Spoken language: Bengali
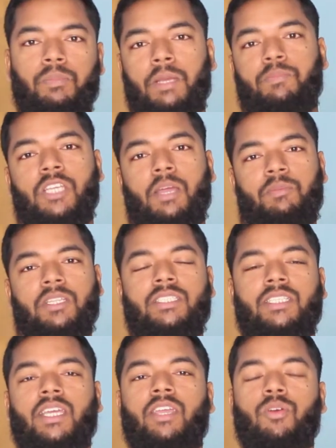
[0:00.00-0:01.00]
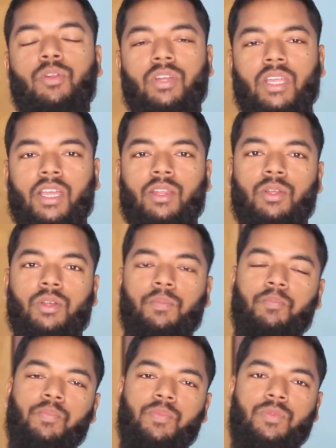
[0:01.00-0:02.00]
ব্যবসা আপনি যেটাই করুন না কেন
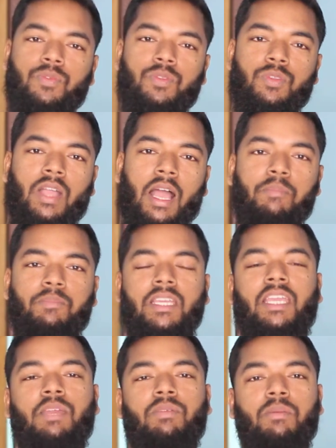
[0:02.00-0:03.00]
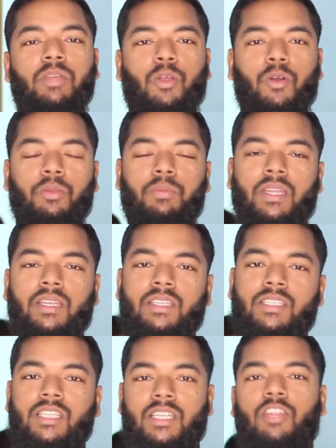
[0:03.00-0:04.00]
আপনি কিভাবে করবেন
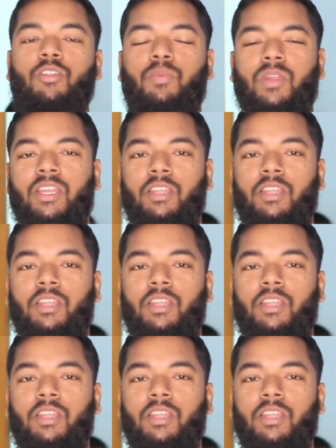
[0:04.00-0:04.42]
সেটার উপরে